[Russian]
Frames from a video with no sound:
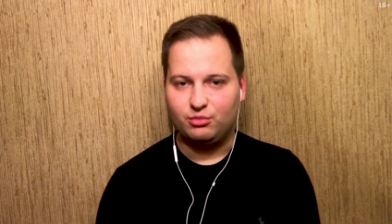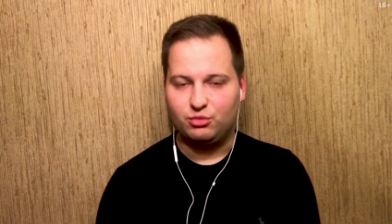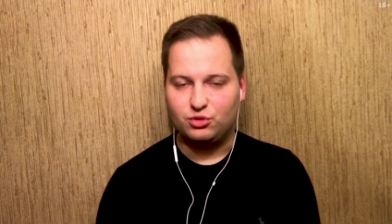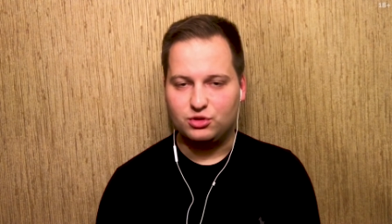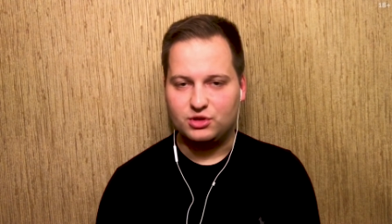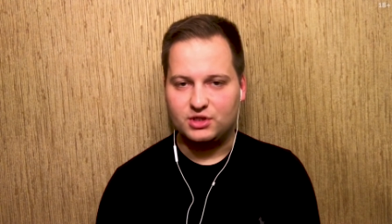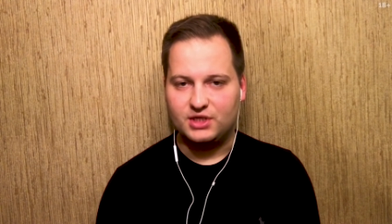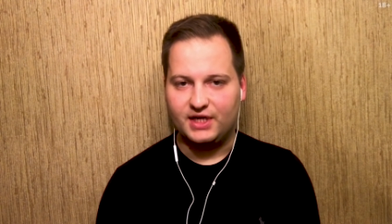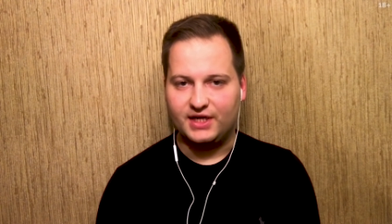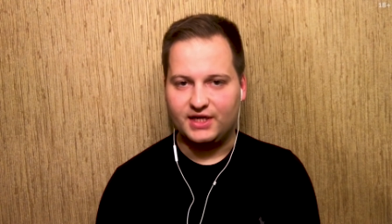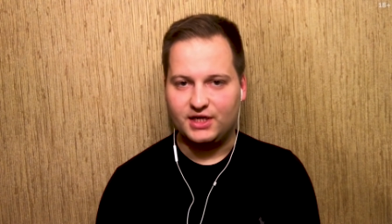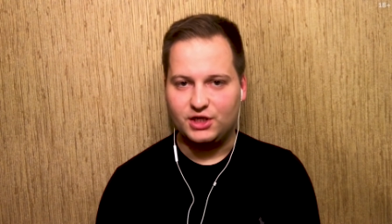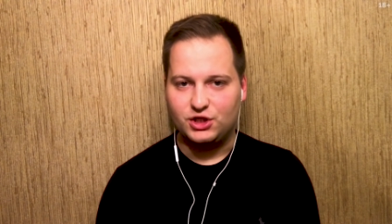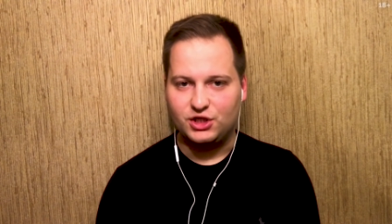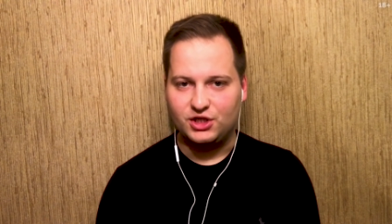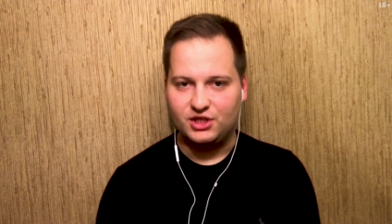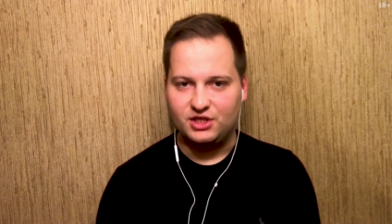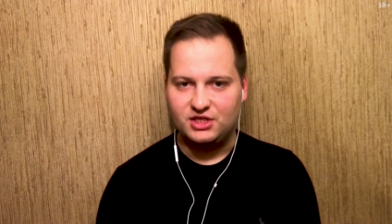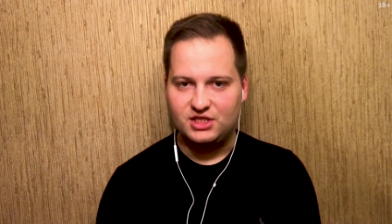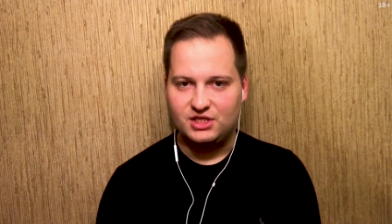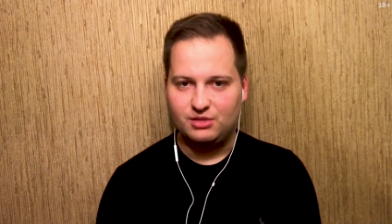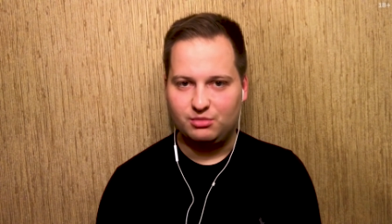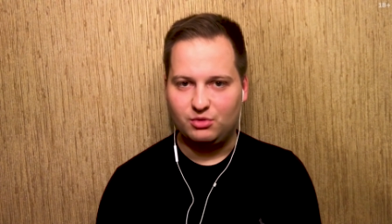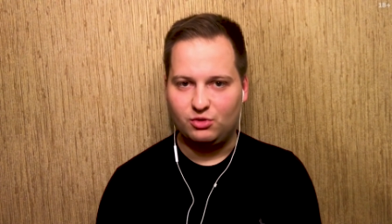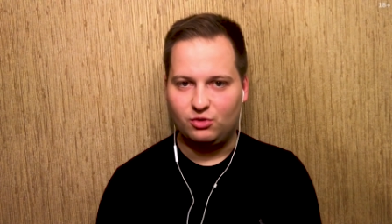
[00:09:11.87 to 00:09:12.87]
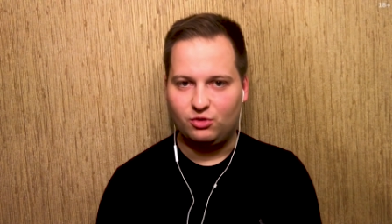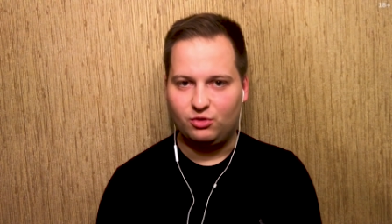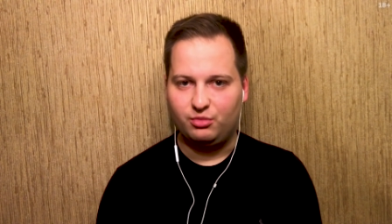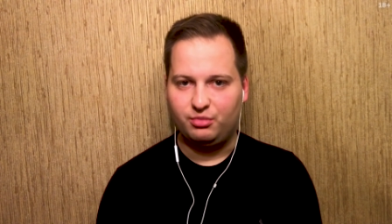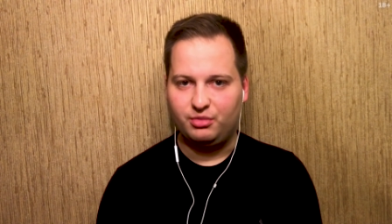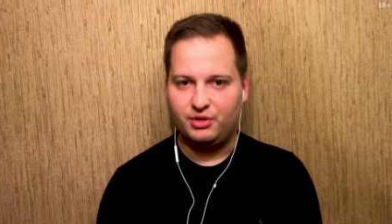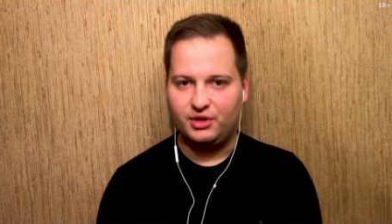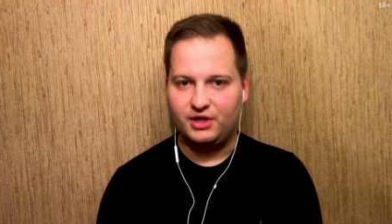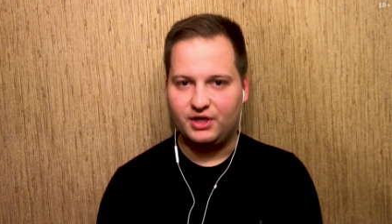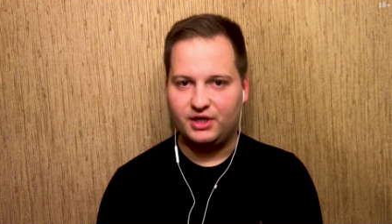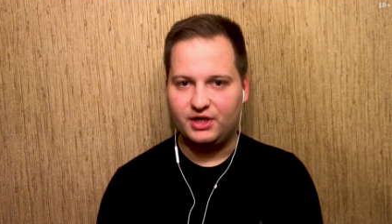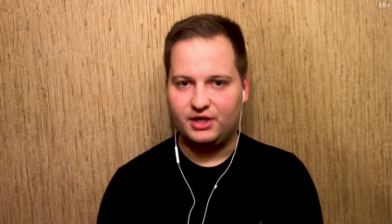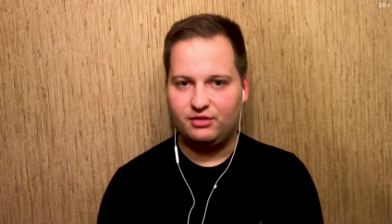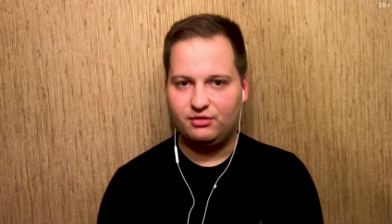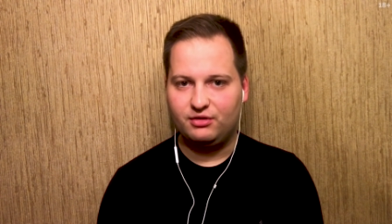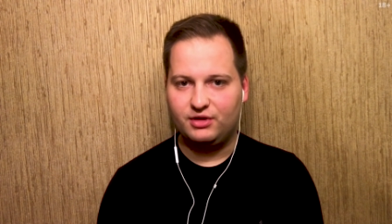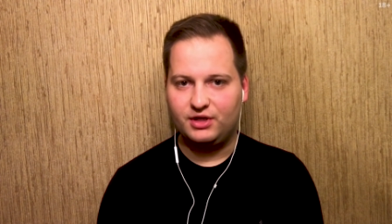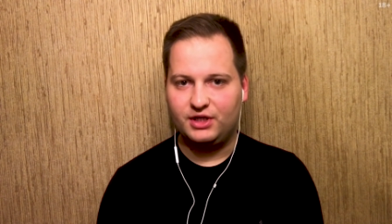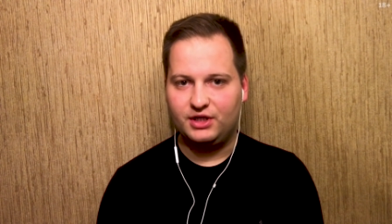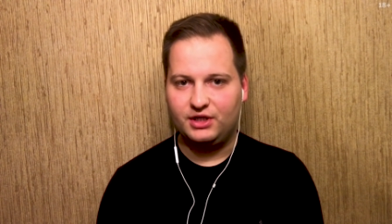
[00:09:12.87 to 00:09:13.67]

после окончания зимнего перерыва,